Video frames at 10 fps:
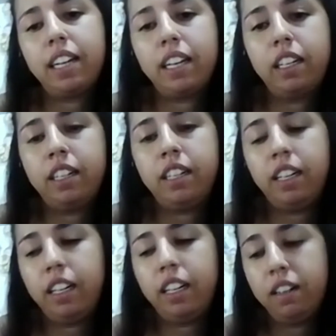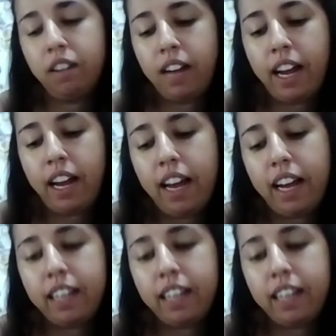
que a gente é,